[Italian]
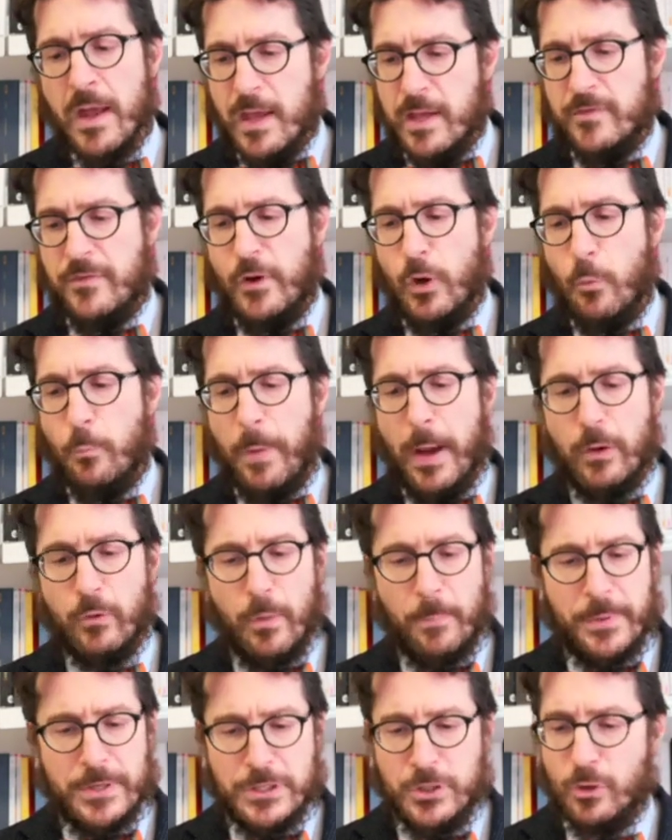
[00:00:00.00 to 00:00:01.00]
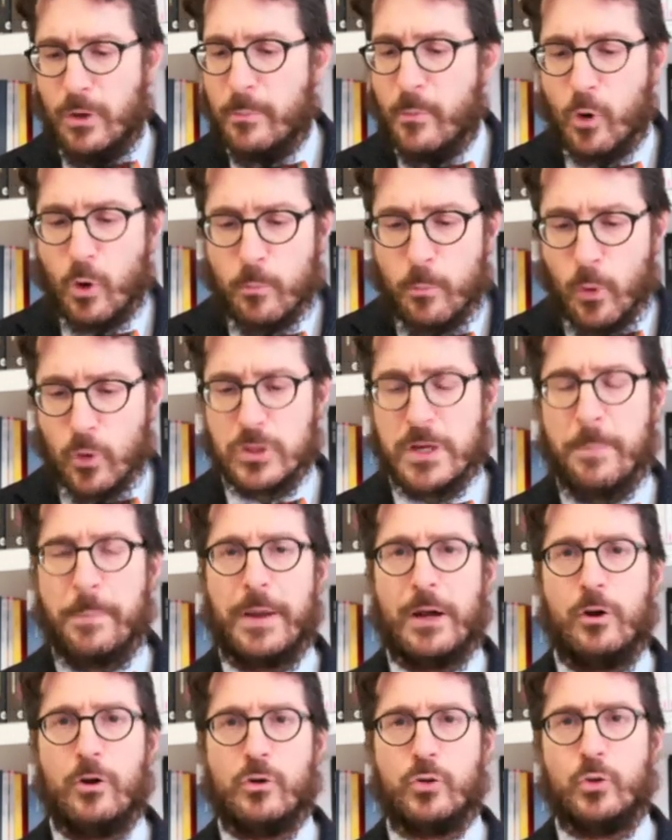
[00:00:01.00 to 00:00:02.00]
Sviluppai una passione morbosa
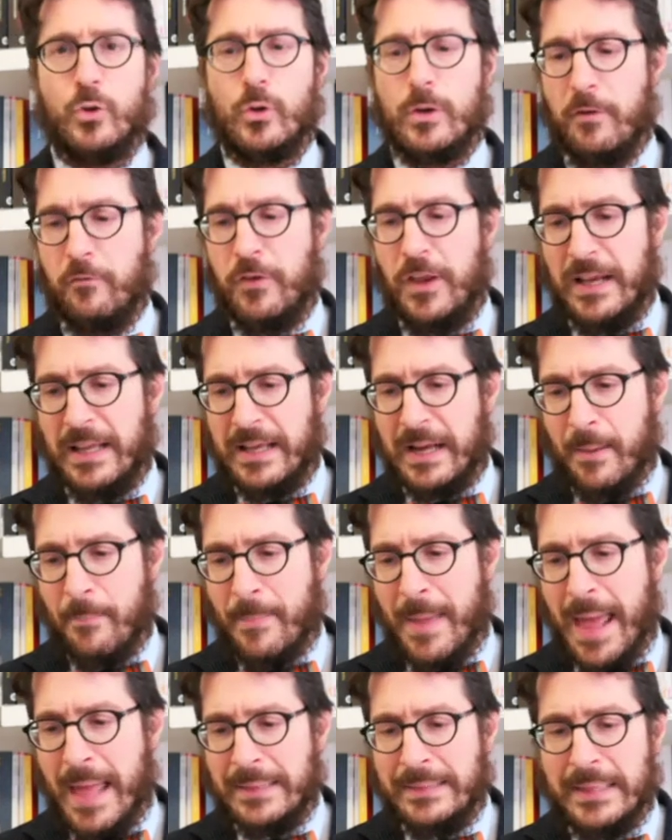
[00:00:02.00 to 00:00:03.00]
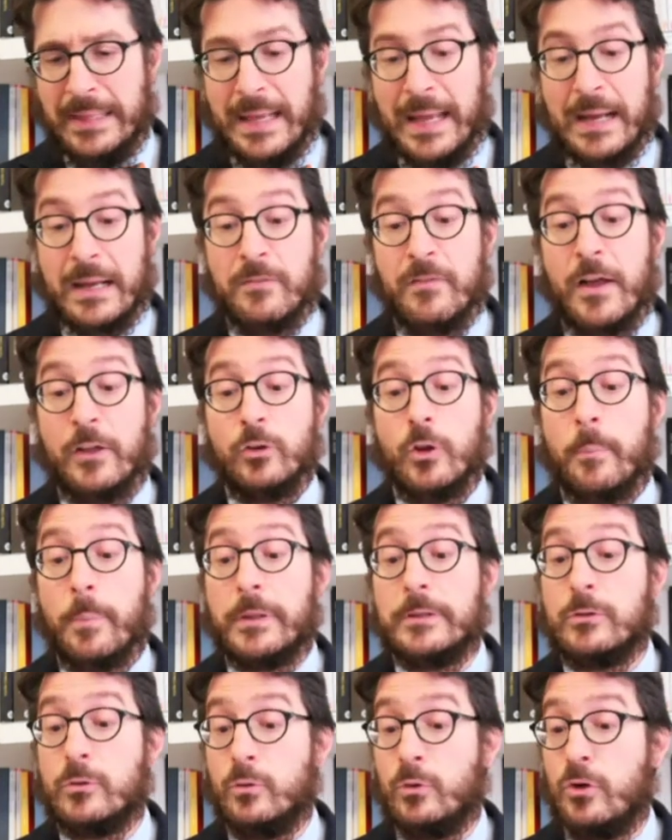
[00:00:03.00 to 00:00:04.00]
per l'ortografia e la grammatica, arrivando a
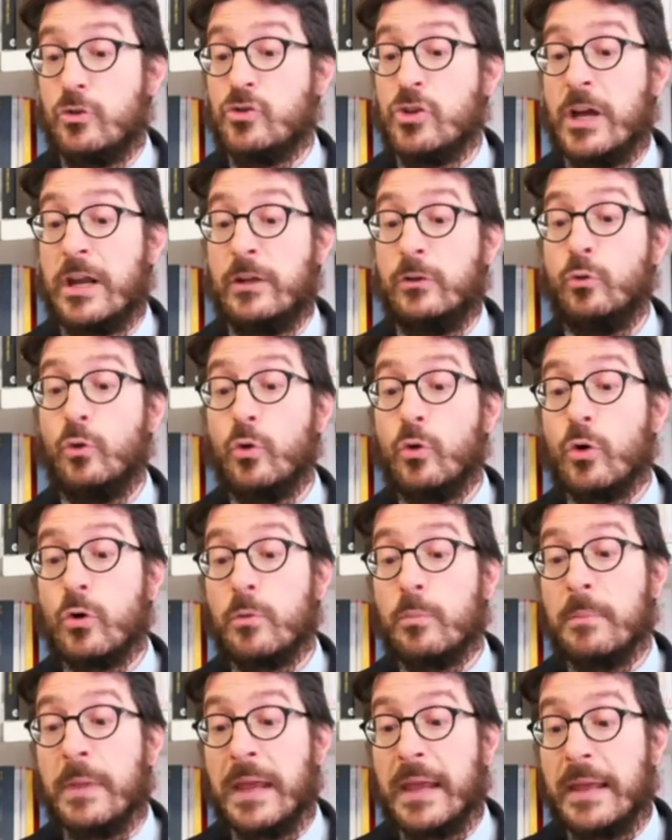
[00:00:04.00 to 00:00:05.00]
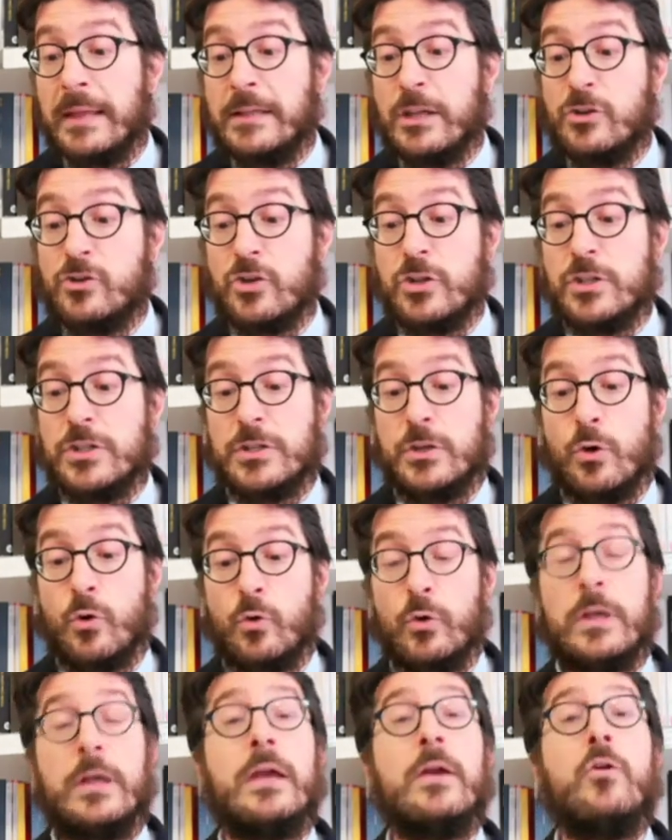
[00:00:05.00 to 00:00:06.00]
padroneggiare norme ed
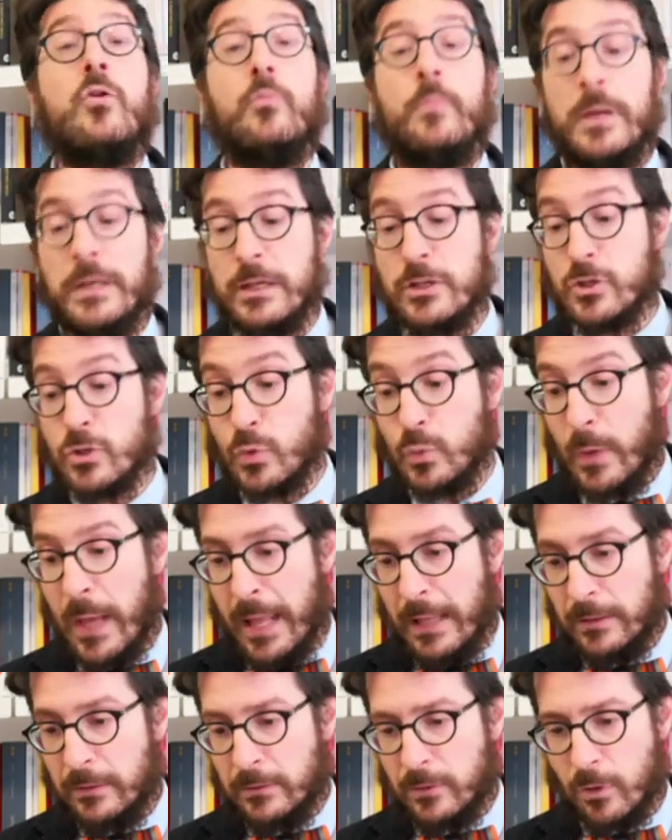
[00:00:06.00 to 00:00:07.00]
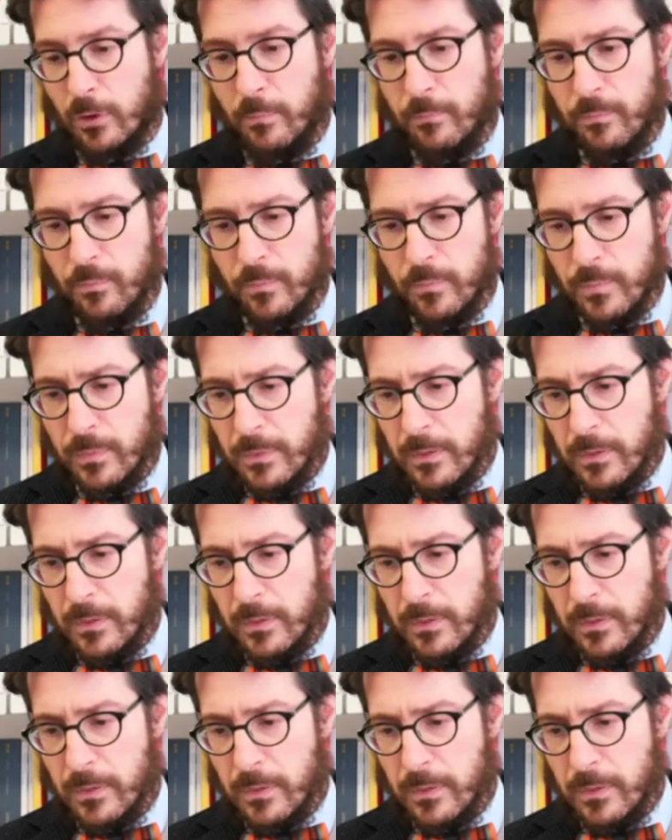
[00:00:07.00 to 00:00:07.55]
eccezioni che come nessun altro.